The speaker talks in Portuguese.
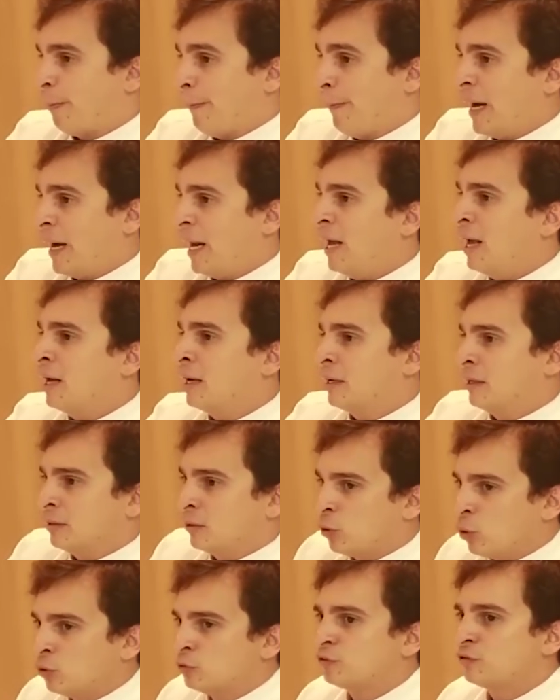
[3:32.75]
para
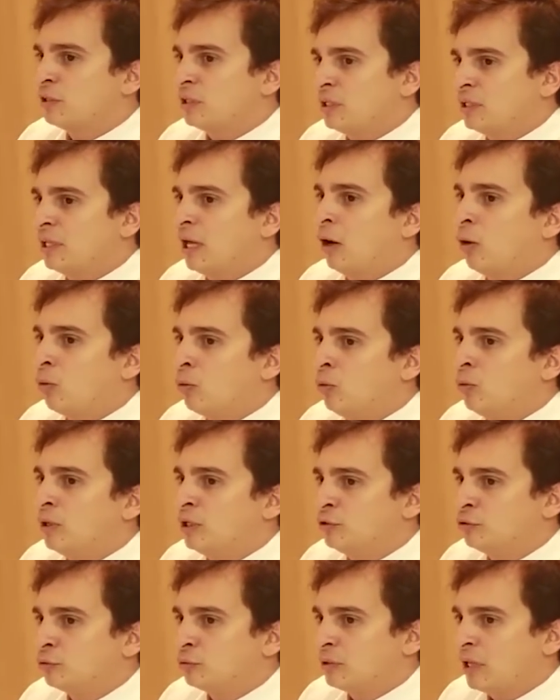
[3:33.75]
conseguir dar algum
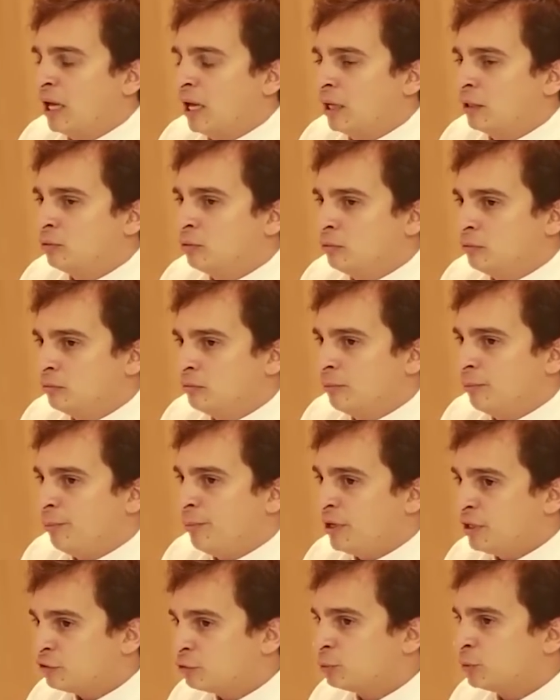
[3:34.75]
resultado,
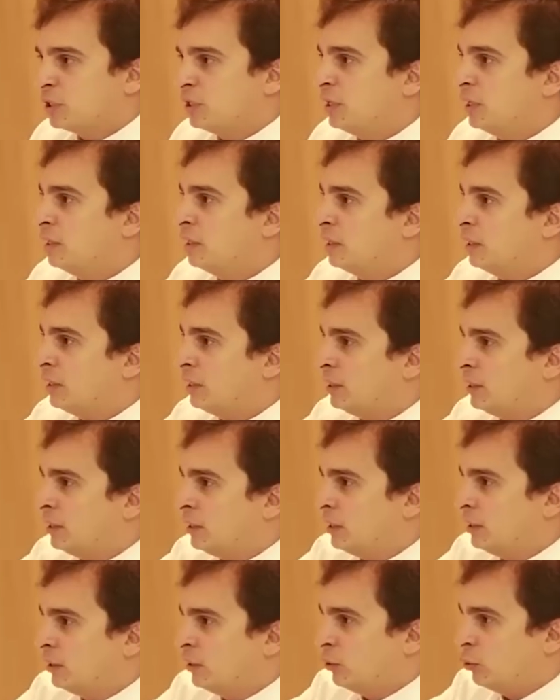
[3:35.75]
mesmo que
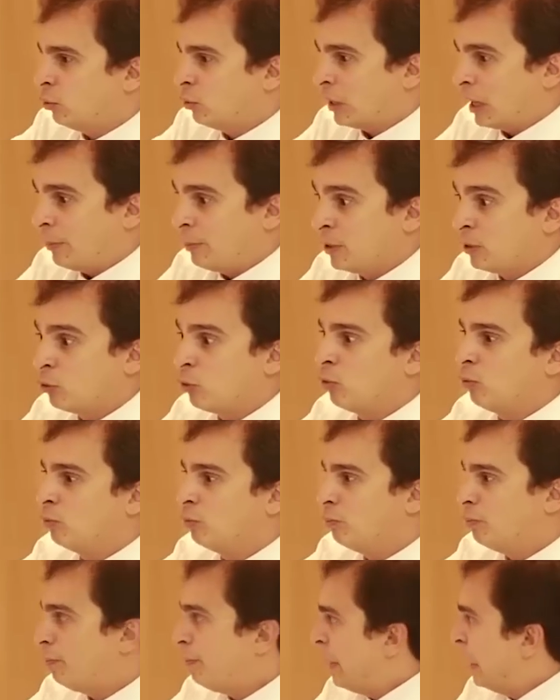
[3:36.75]
o cabelo
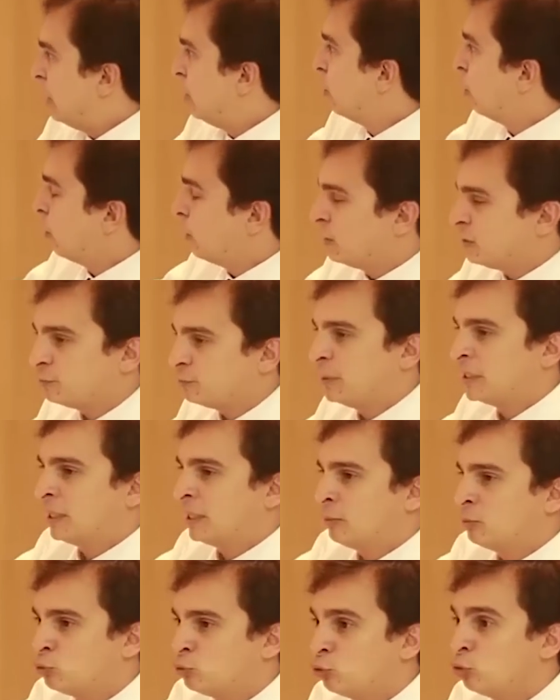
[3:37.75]
melhore, esse
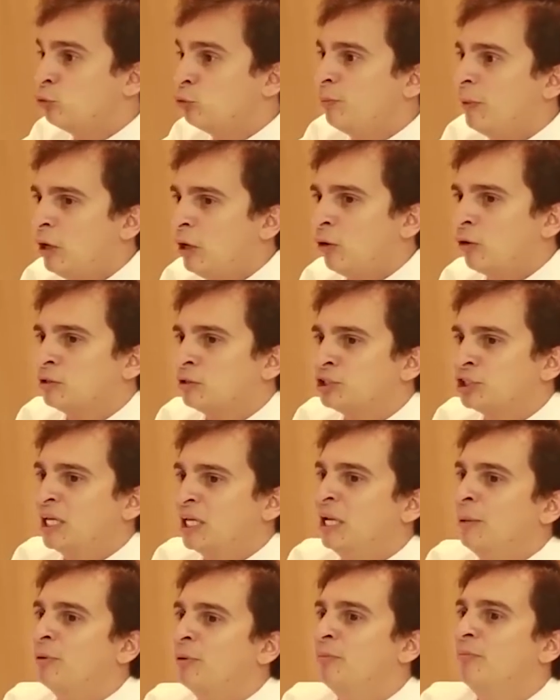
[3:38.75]
metabolismo tudo melhore já
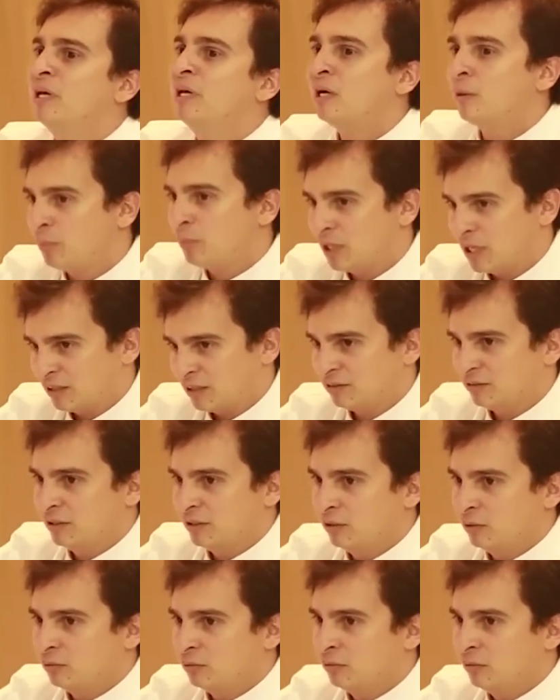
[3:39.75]
na primeira
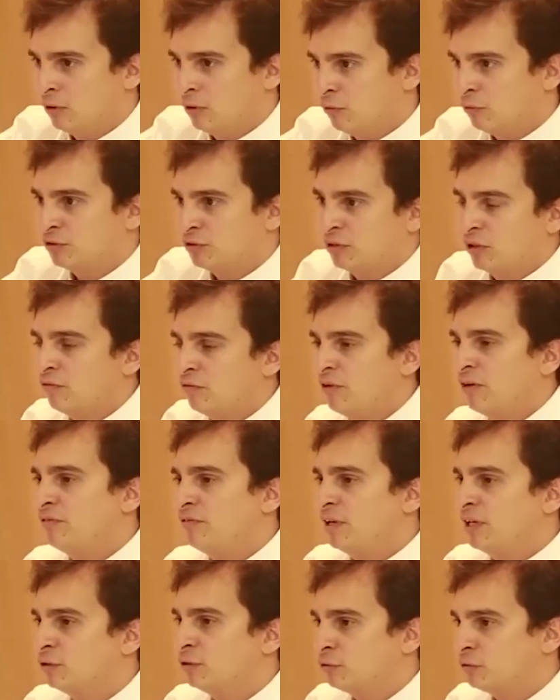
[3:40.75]
aplicação, você não vai
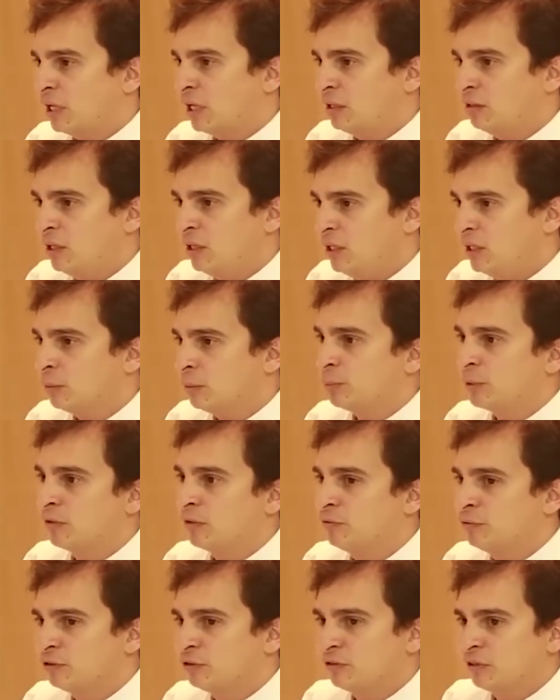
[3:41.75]
ver resultado ainda, porque
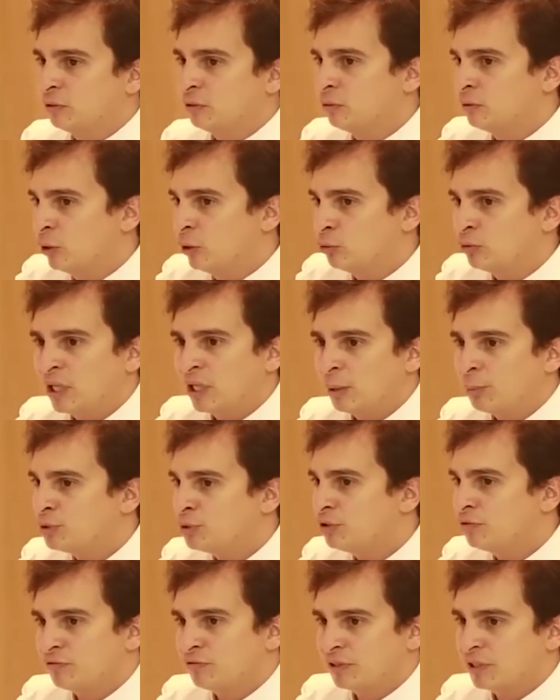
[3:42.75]
você não deu tempo
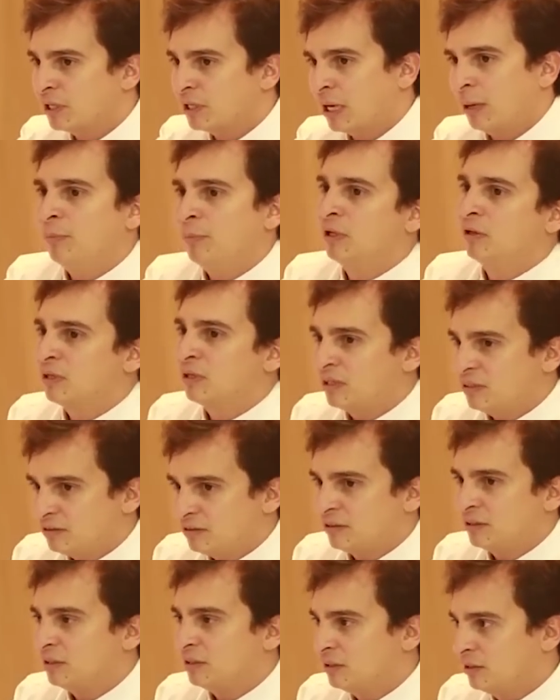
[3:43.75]
de ver cabelo
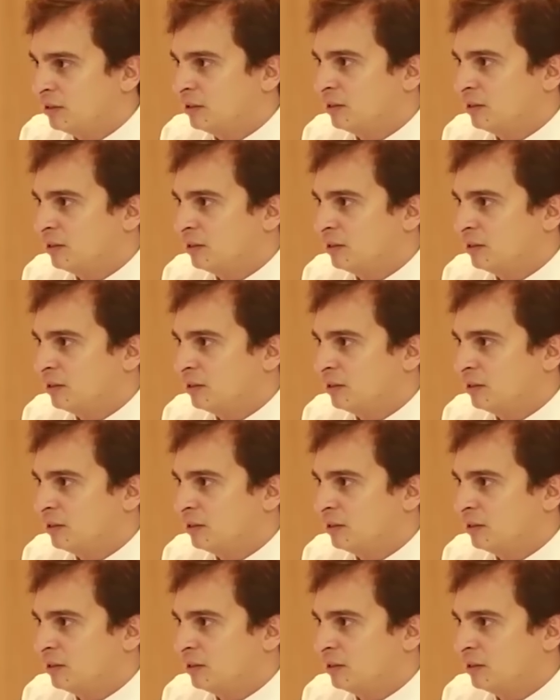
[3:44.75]
crescer.